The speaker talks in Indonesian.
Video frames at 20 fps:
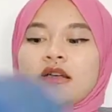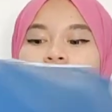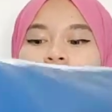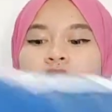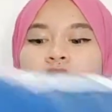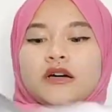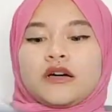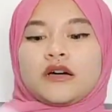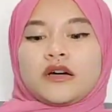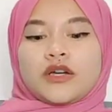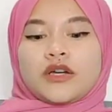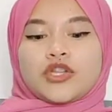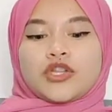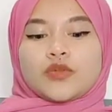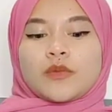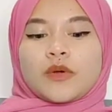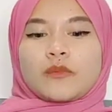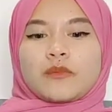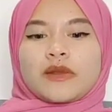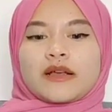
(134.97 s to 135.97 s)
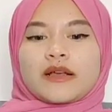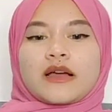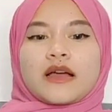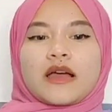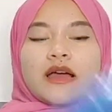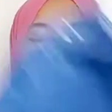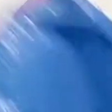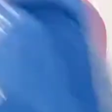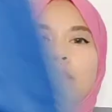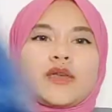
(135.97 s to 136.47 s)
uh, cuman mereka
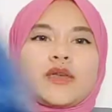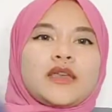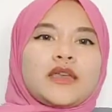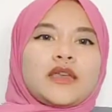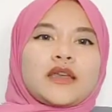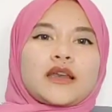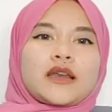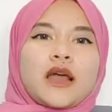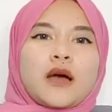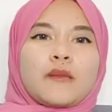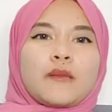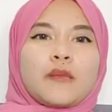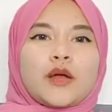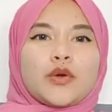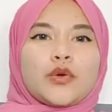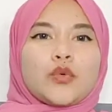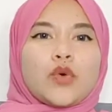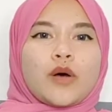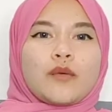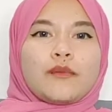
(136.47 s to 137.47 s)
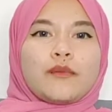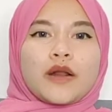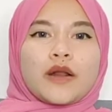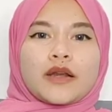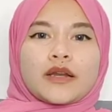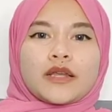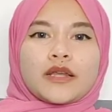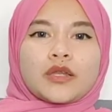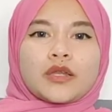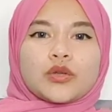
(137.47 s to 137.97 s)
kayak bikin nama dua
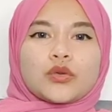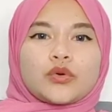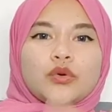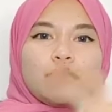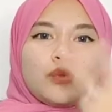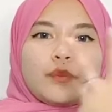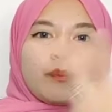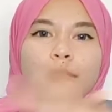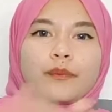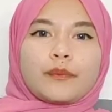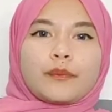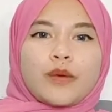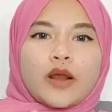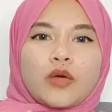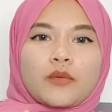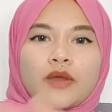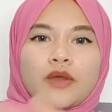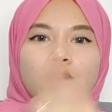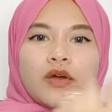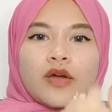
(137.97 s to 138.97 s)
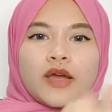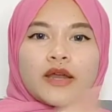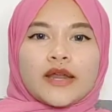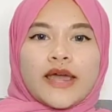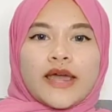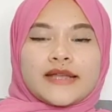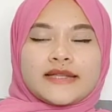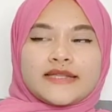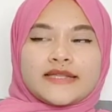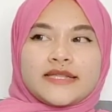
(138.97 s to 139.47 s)
brand gitu Palomino and
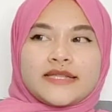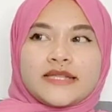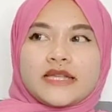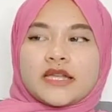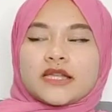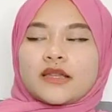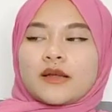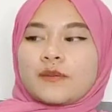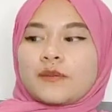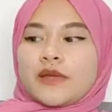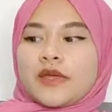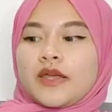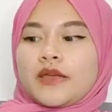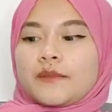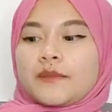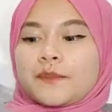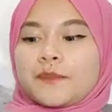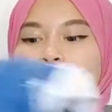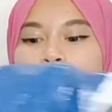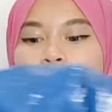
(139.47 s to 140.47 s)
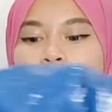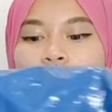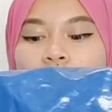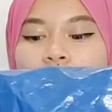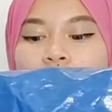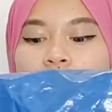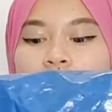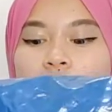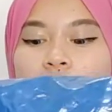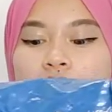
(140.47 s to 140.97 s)
Angie tapi
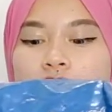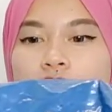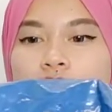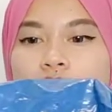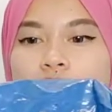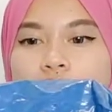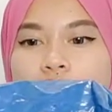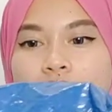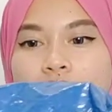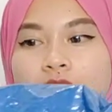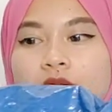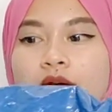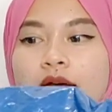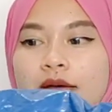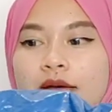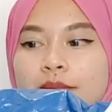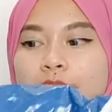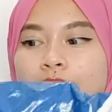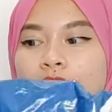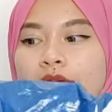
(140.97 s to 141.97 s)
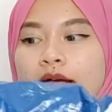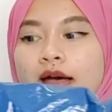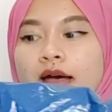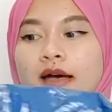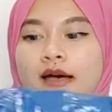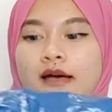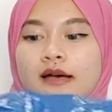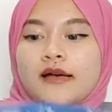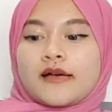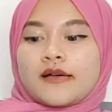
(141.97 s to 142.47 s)
uh, ya
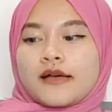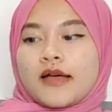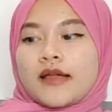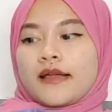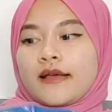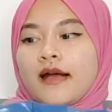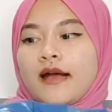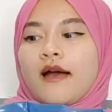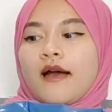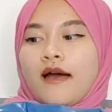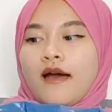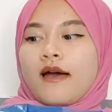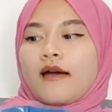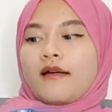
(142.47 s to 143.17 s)
mereka adik kakak